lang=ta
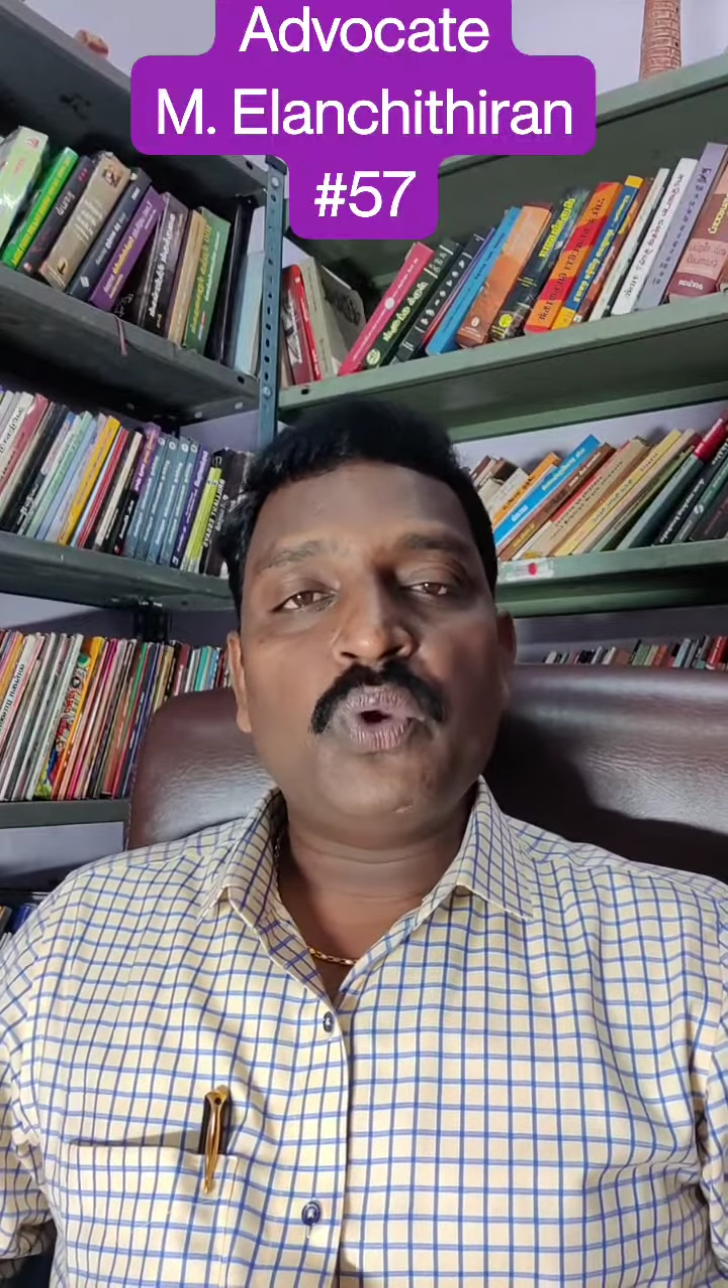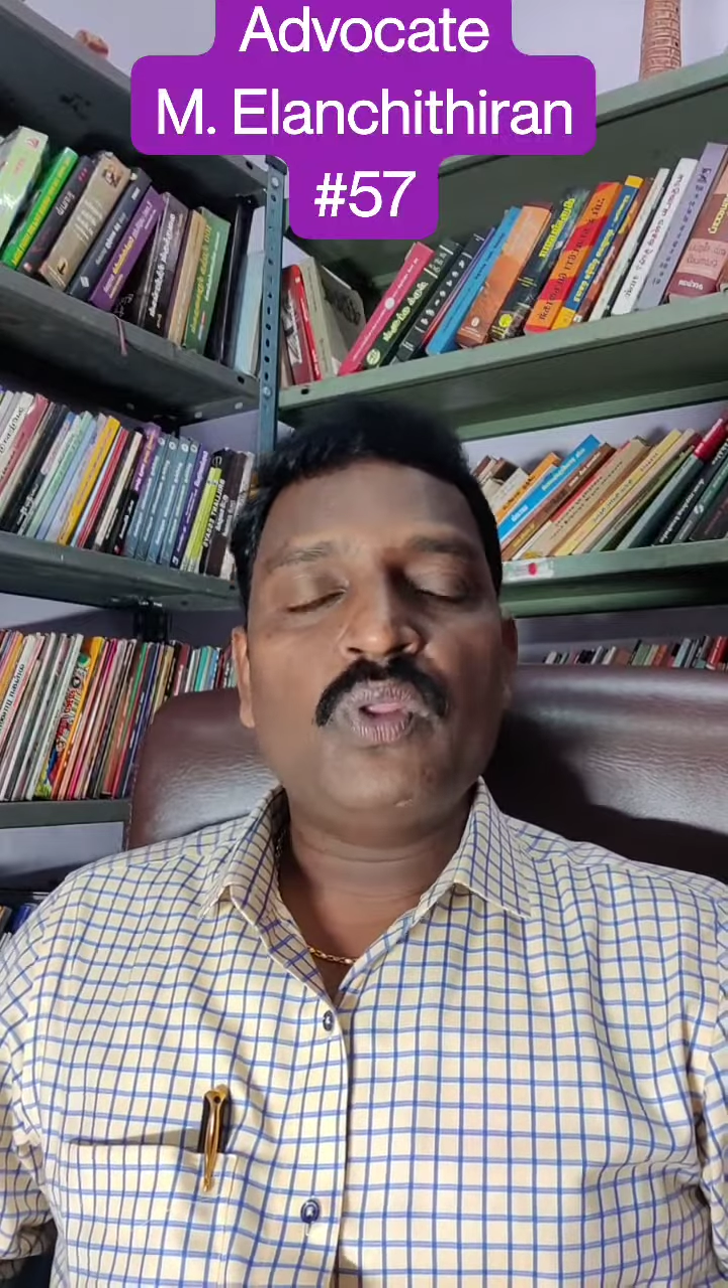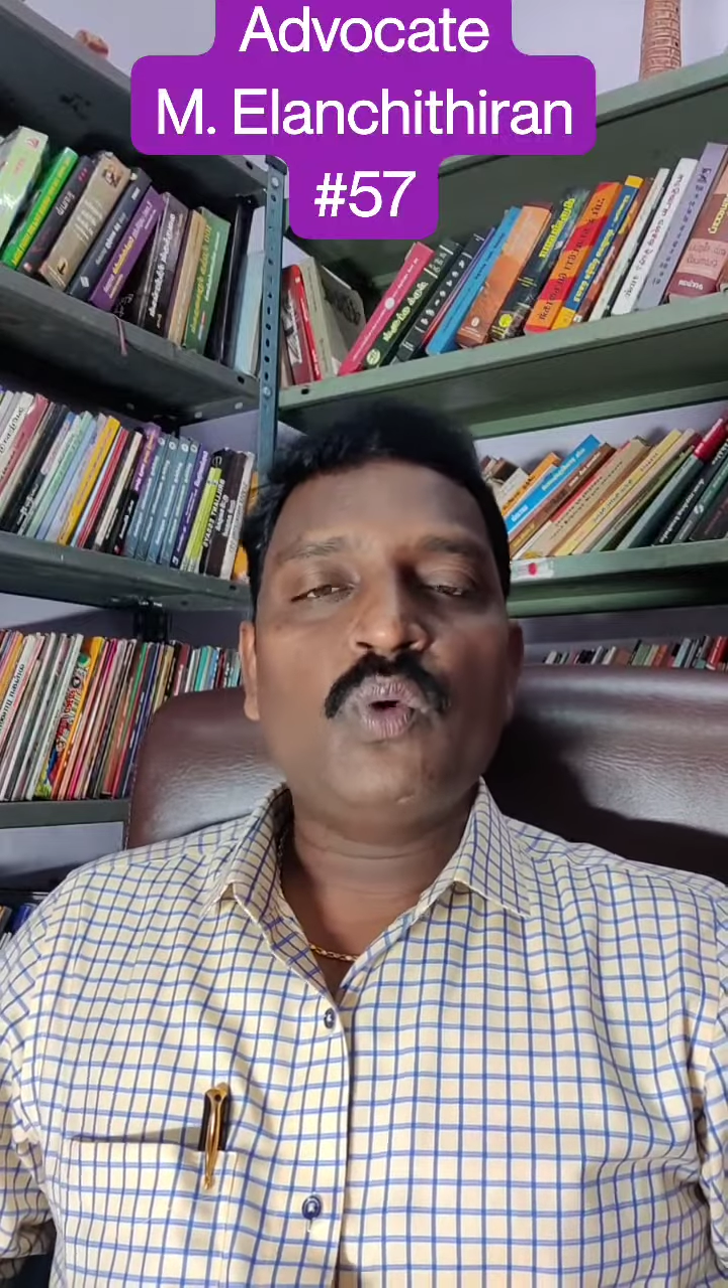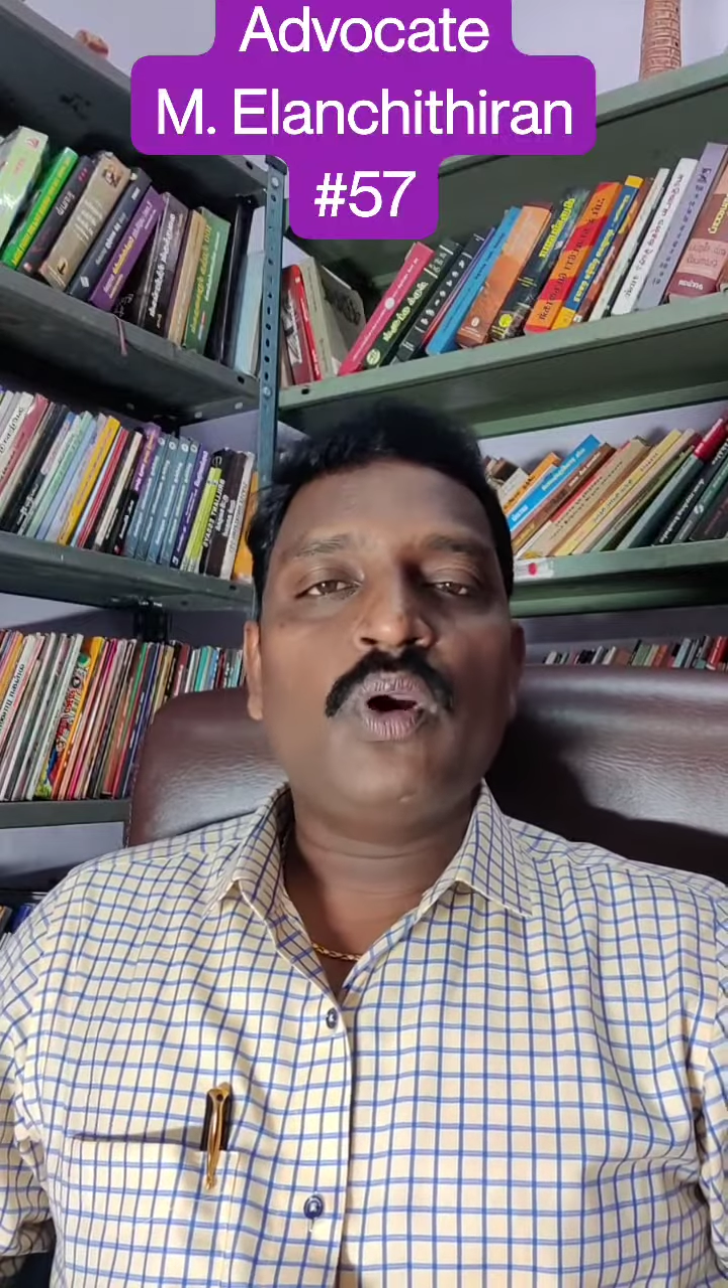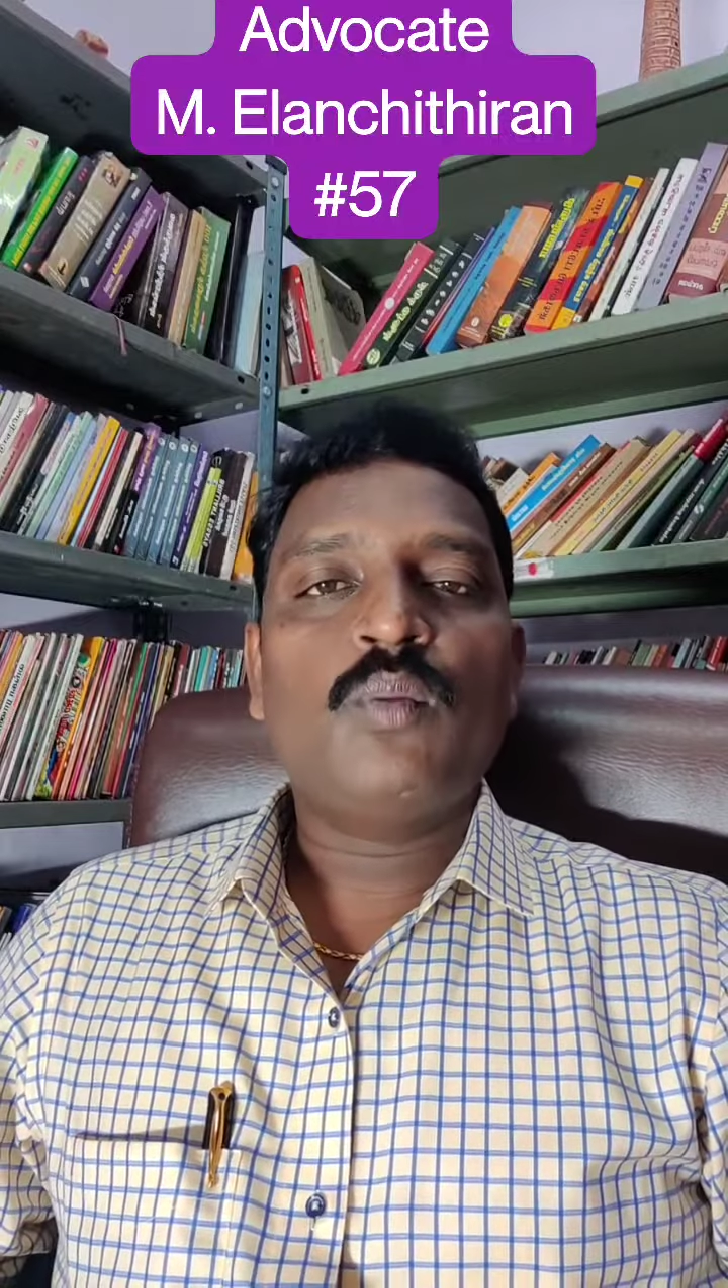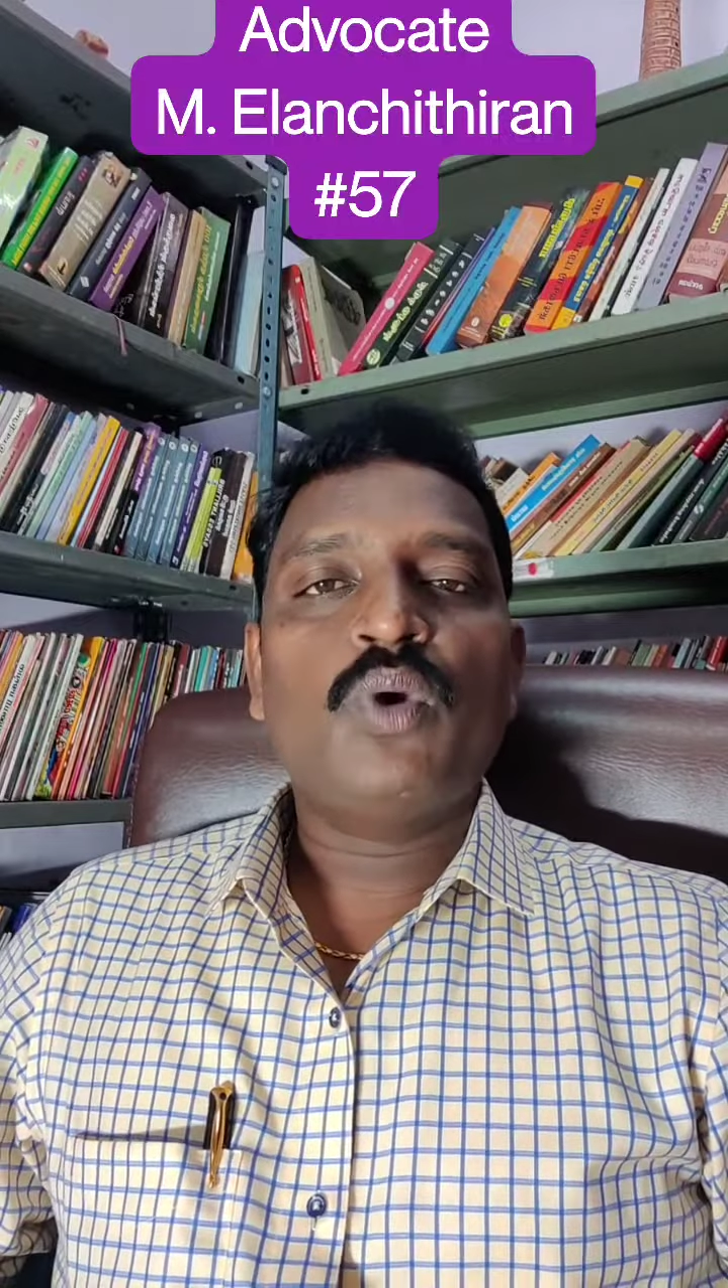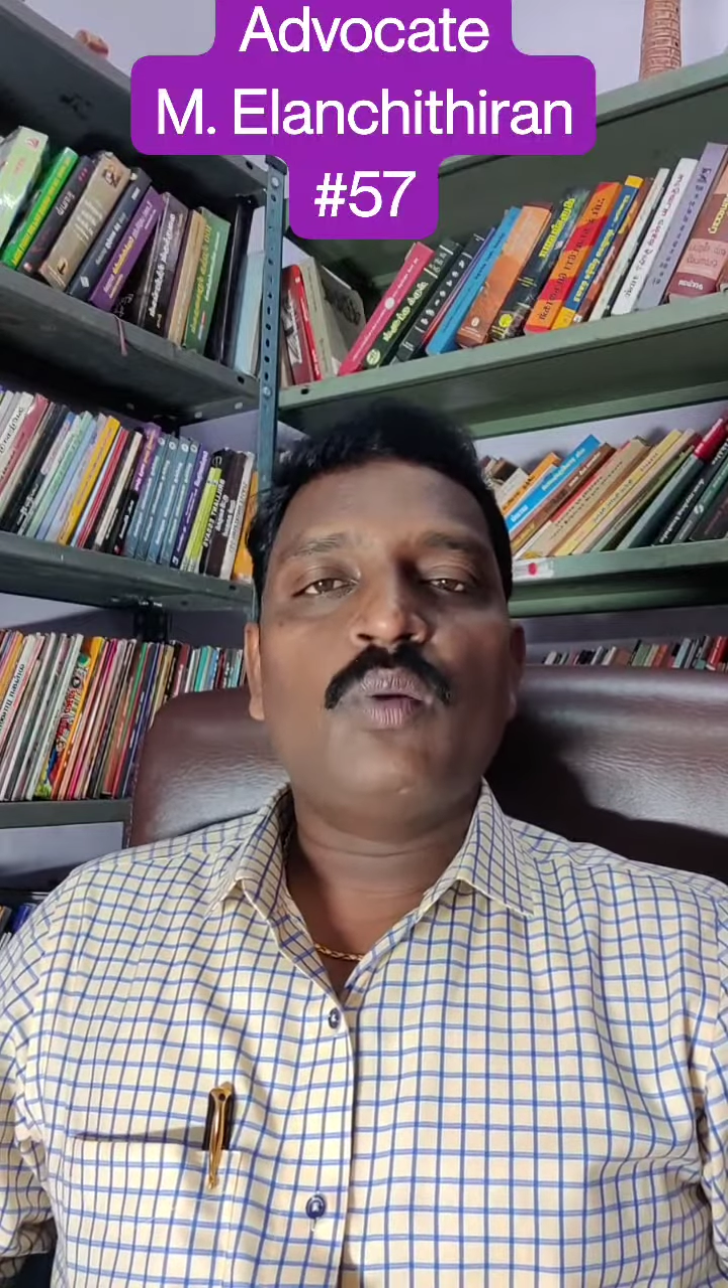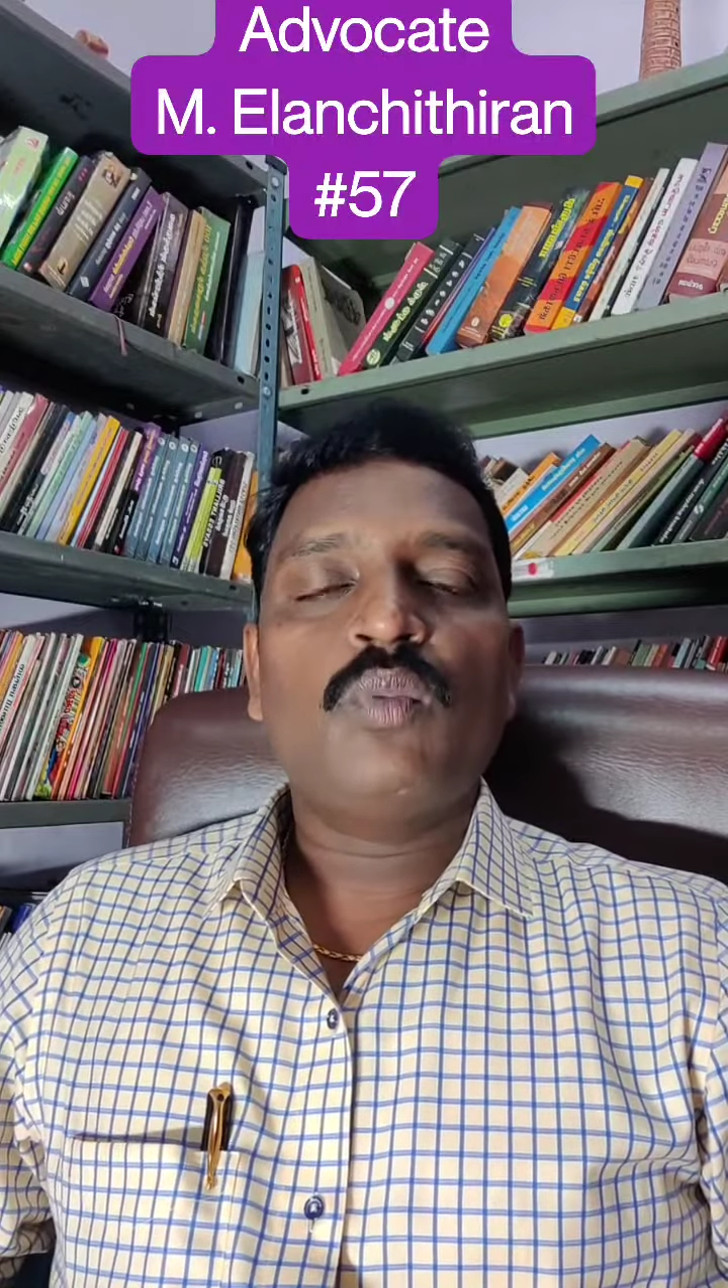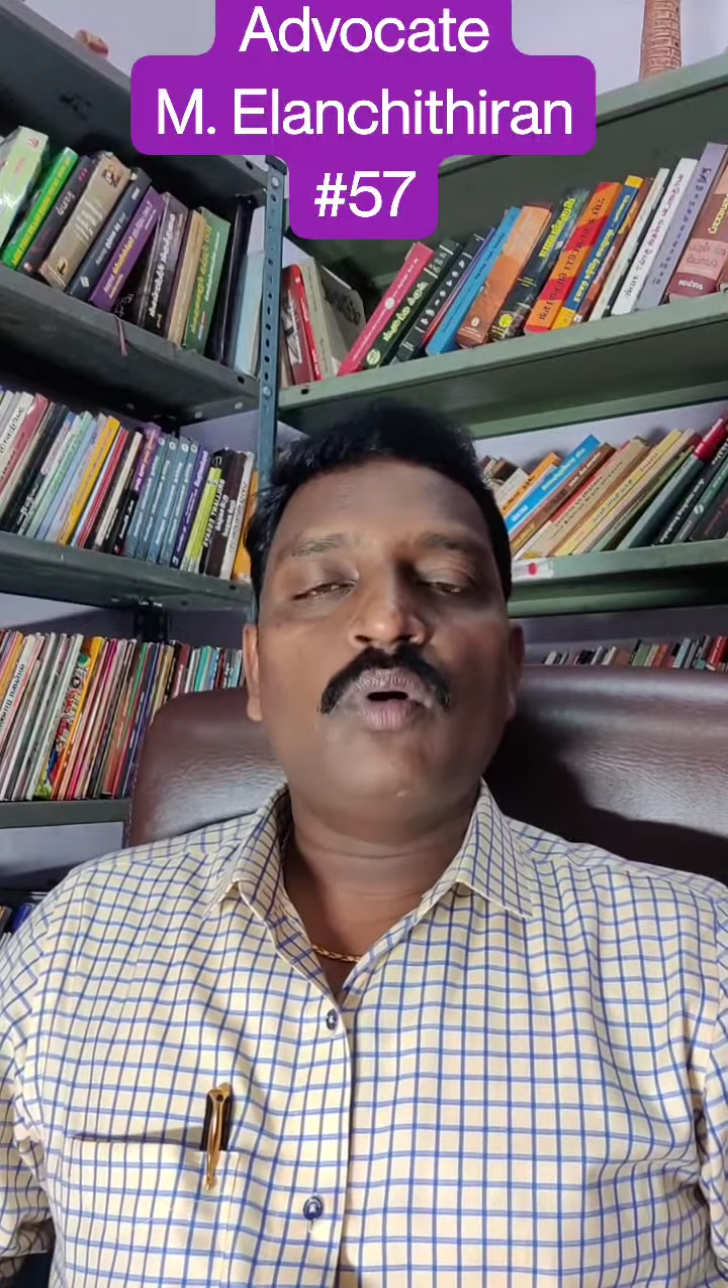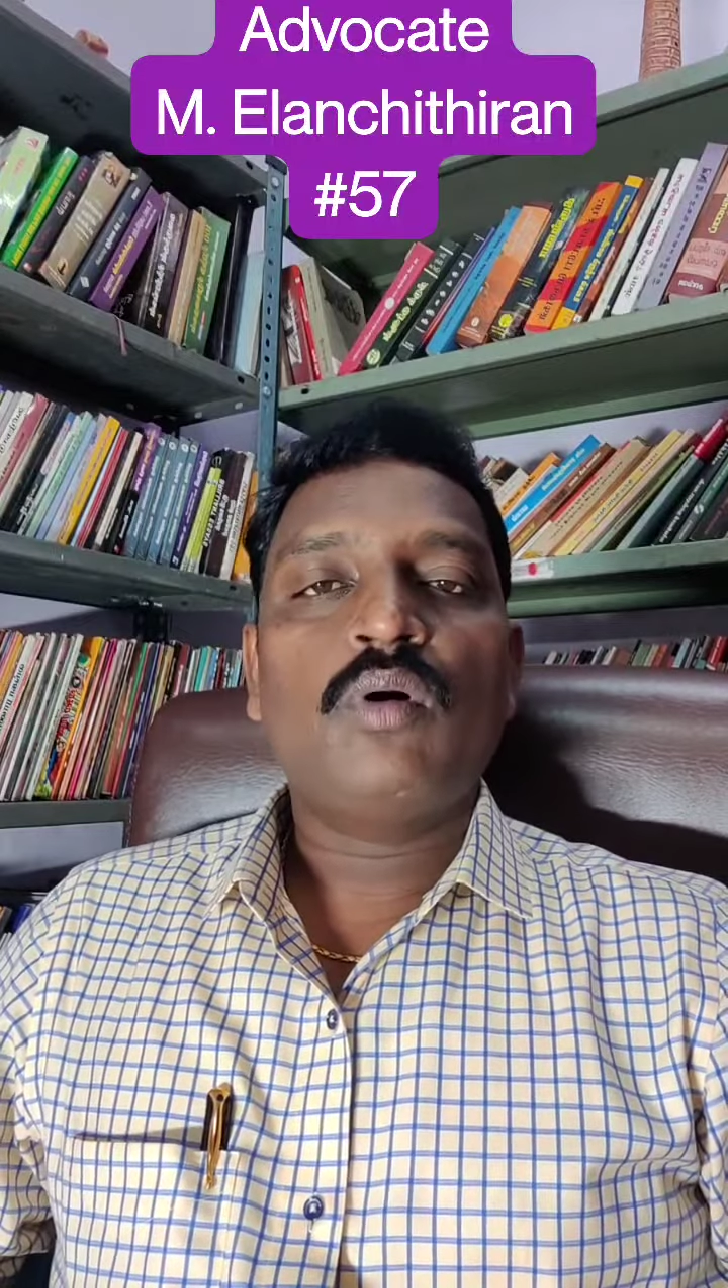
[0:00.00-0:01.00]
புரிந்து கொள்ள
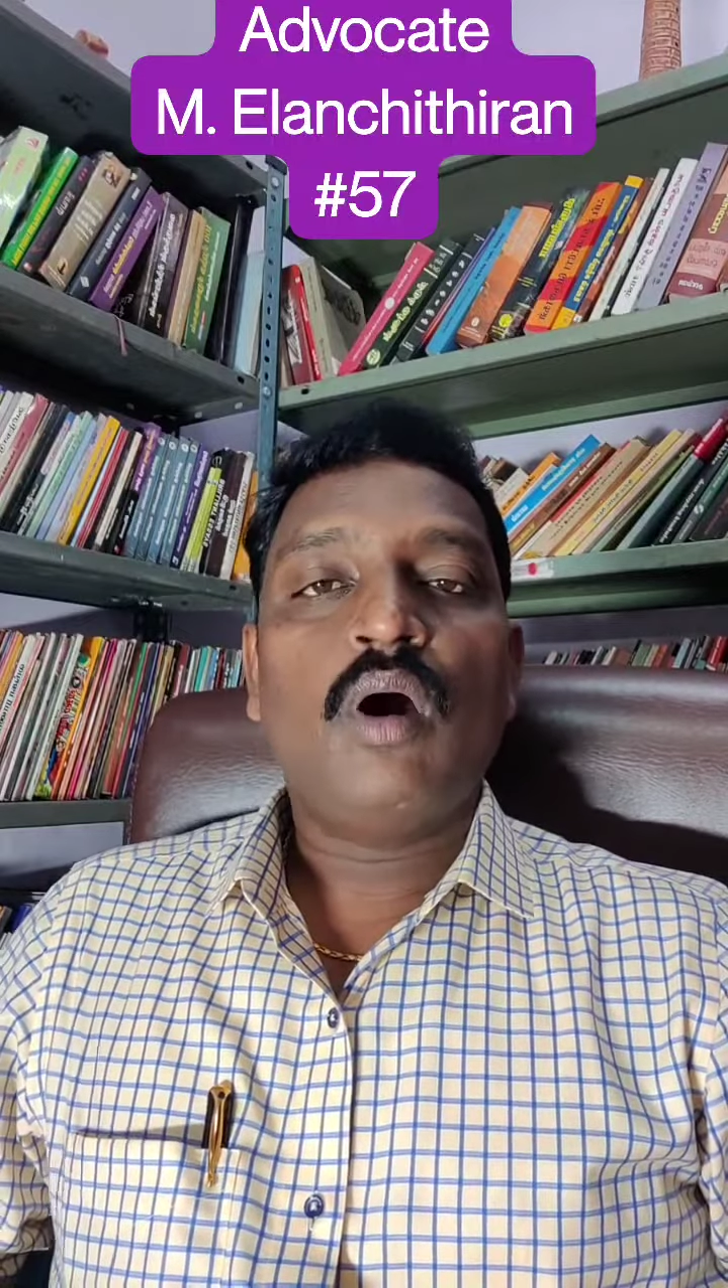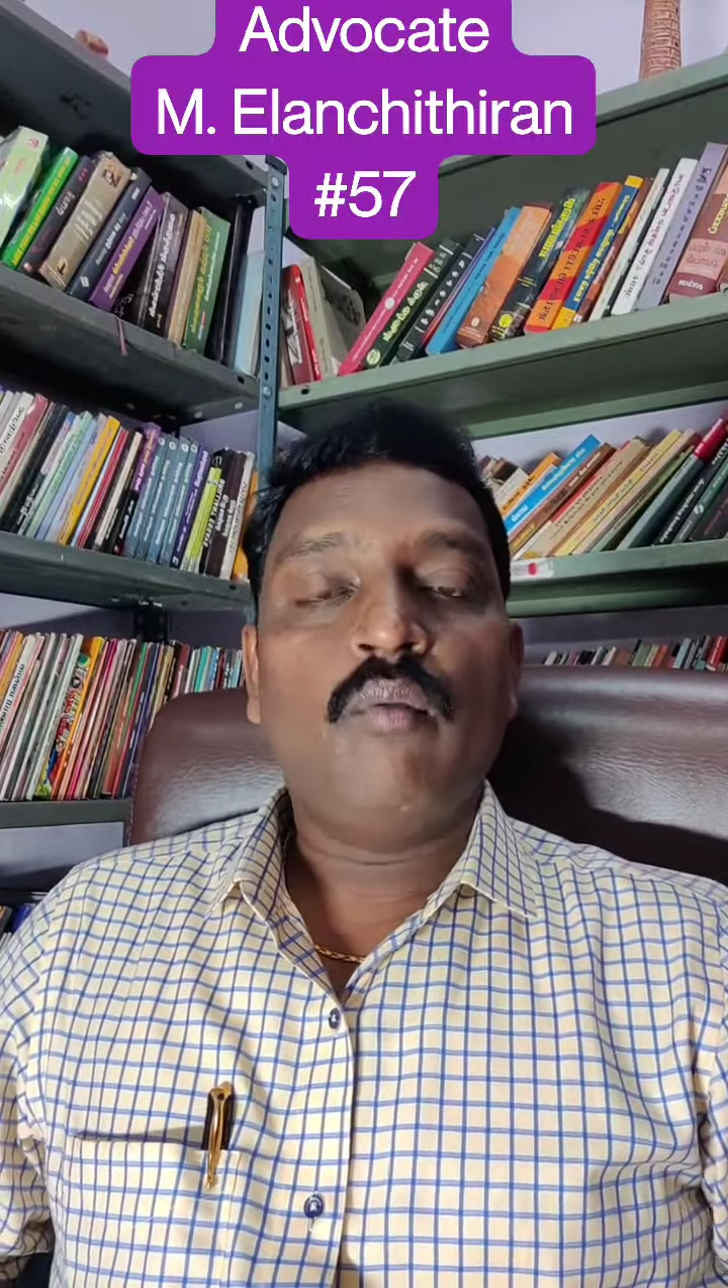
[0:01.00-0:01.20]
முடியுமோ